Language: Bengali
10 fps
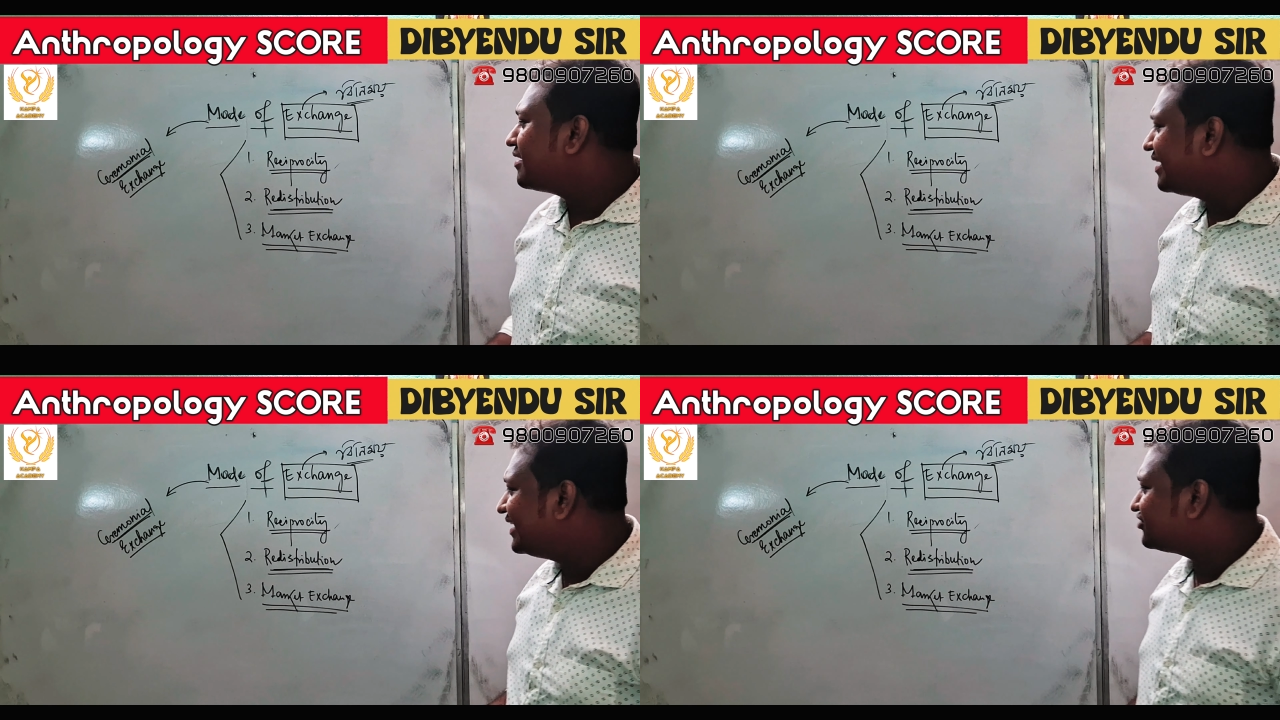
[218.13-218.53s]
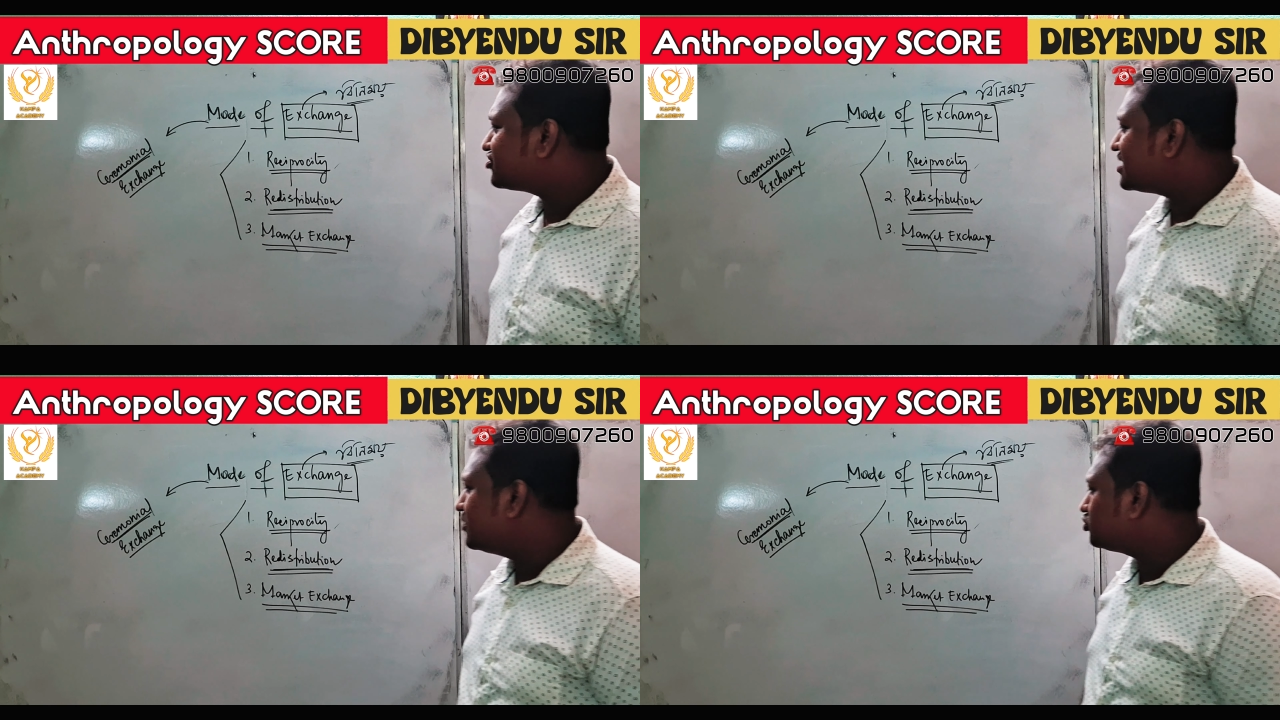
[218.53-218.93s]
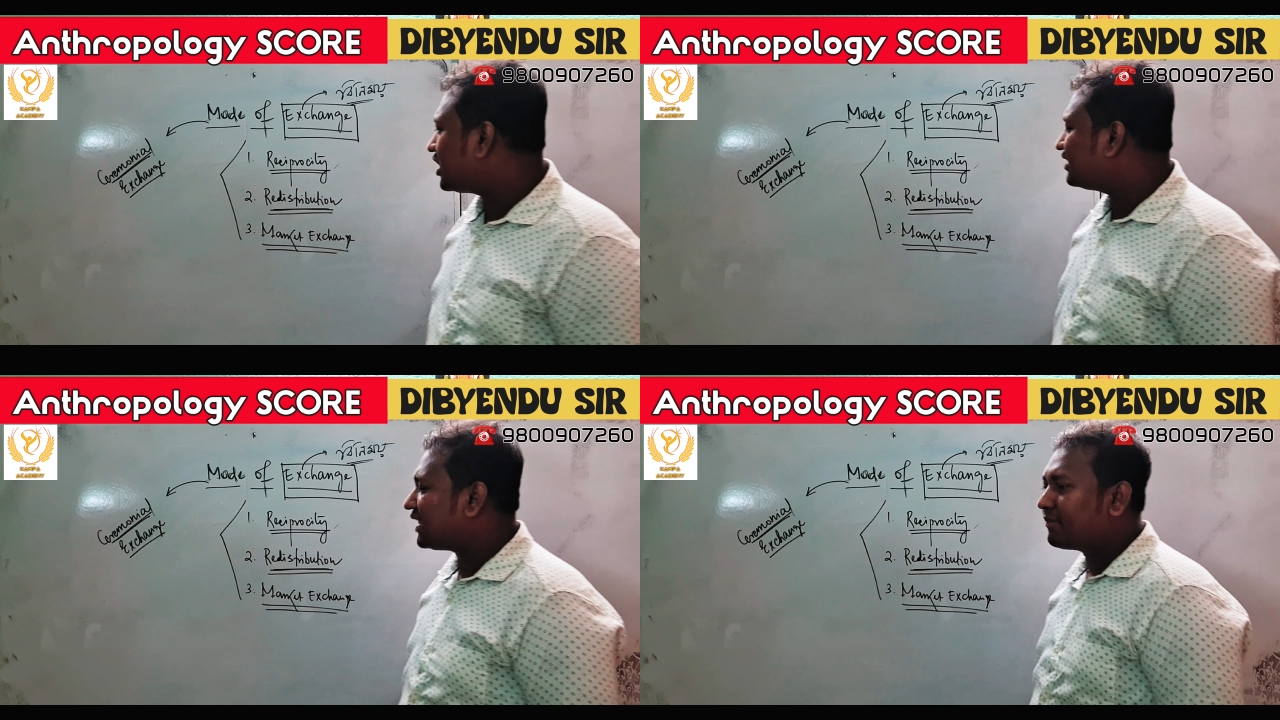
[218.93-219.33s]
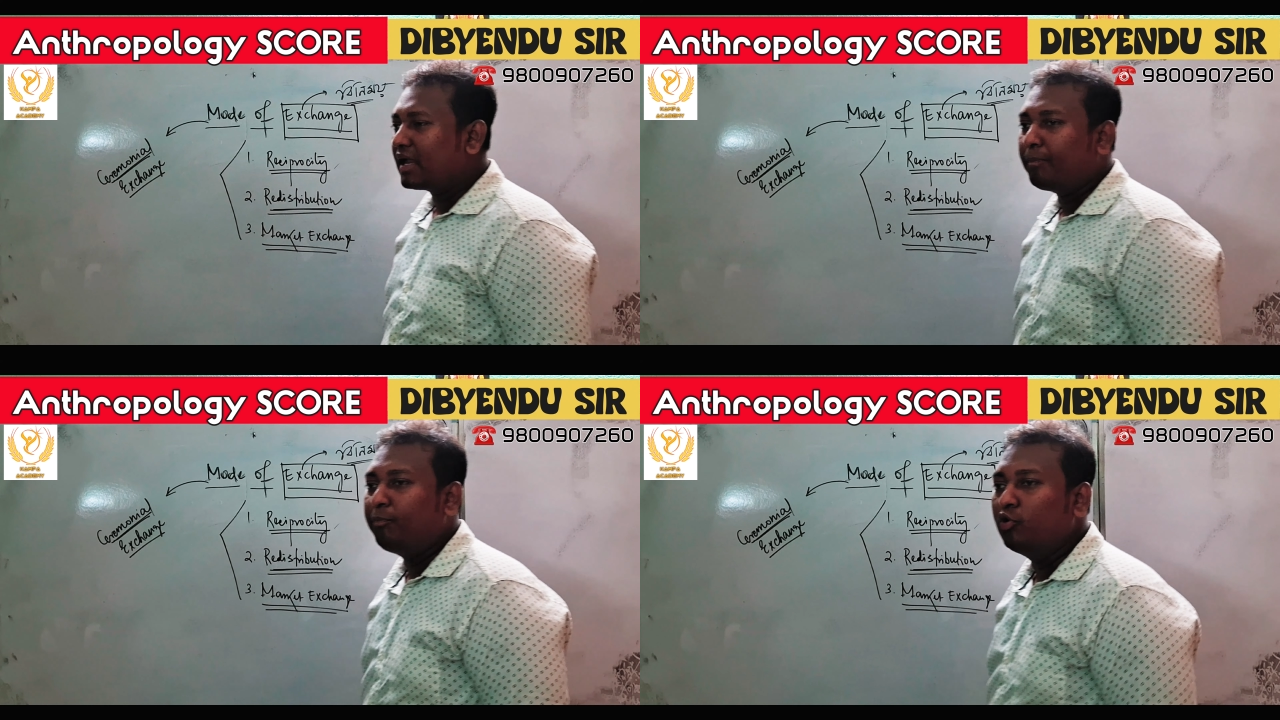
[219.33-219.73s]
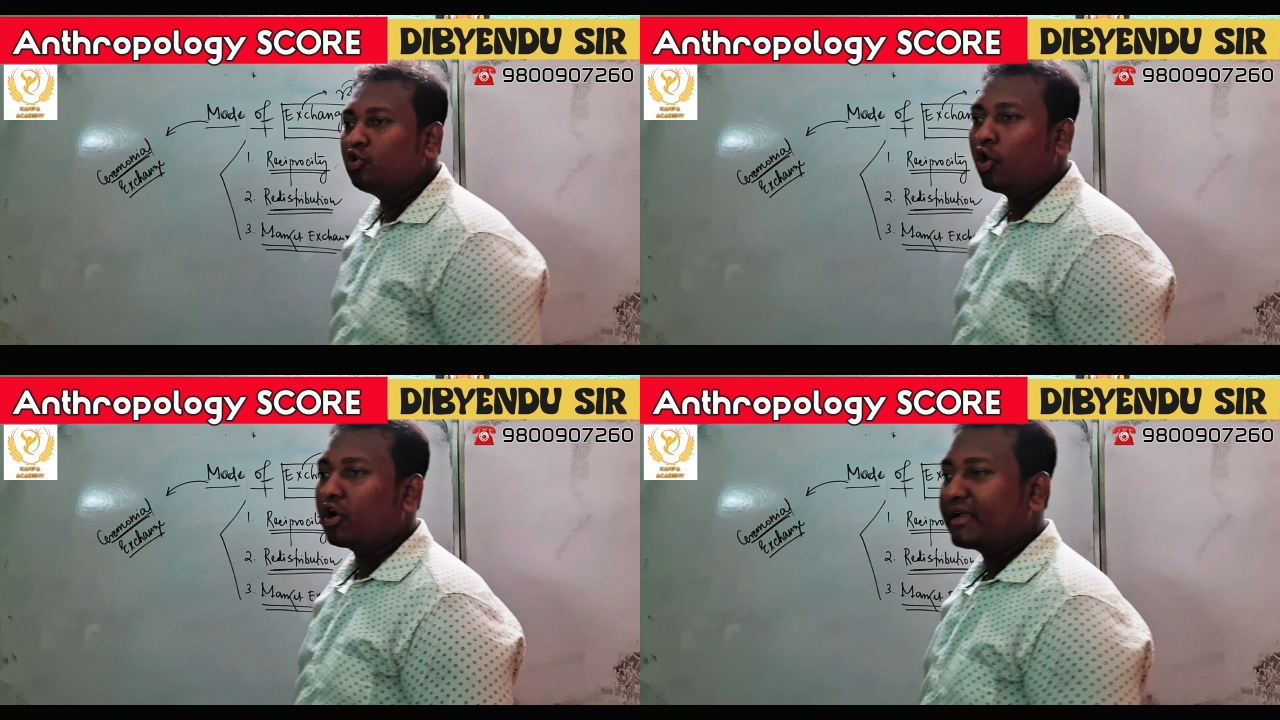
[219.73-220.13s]
রিডিস্ট্রিবিউশন তার মানে
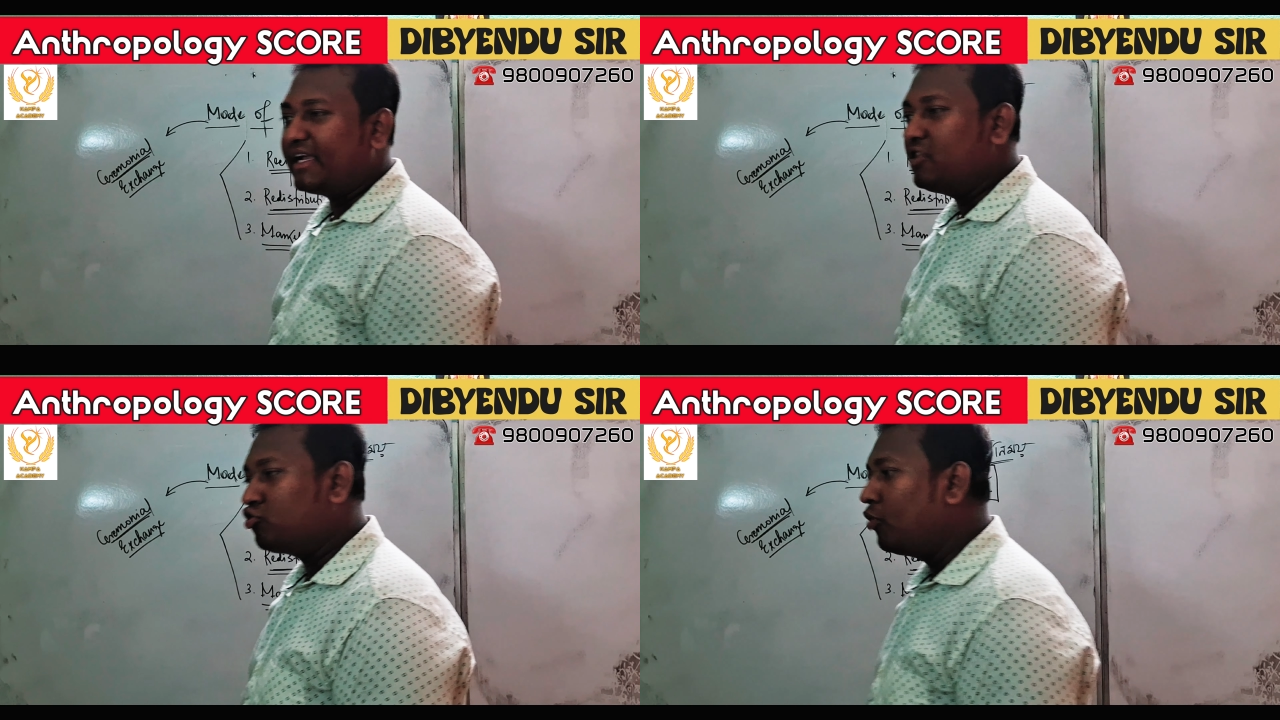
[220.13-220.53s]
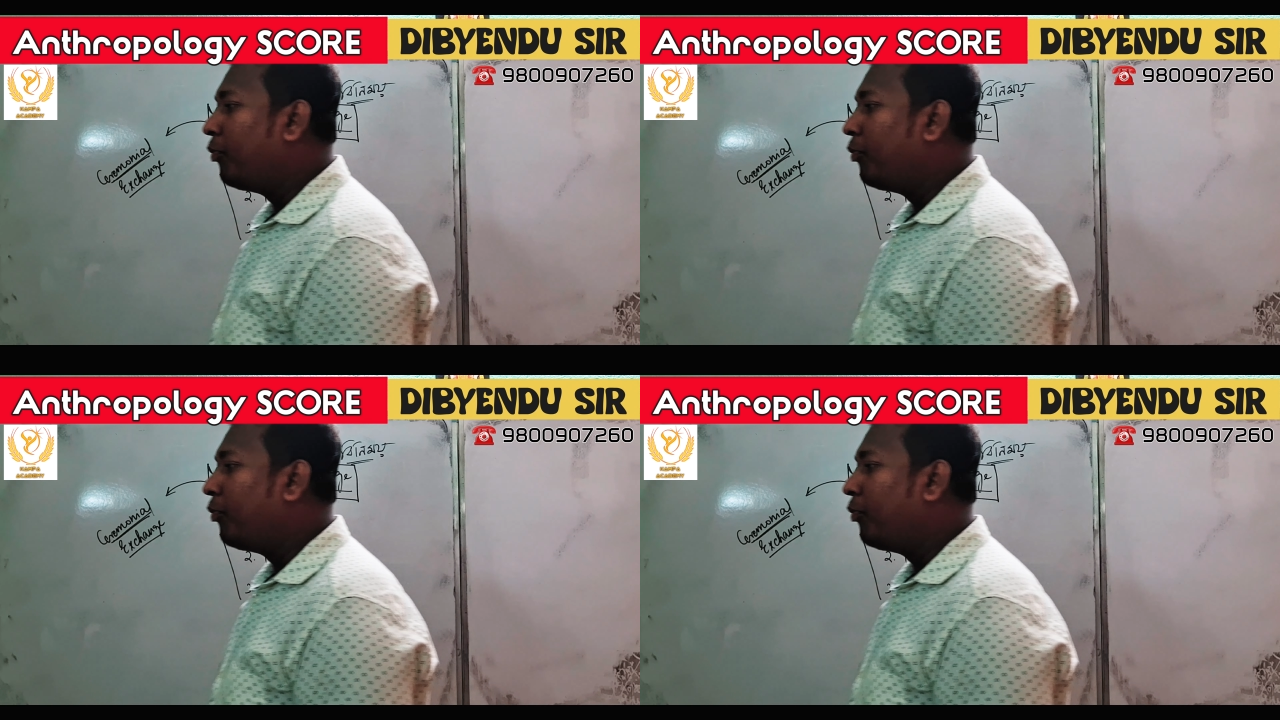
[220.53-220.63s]
পুনর কিন্তু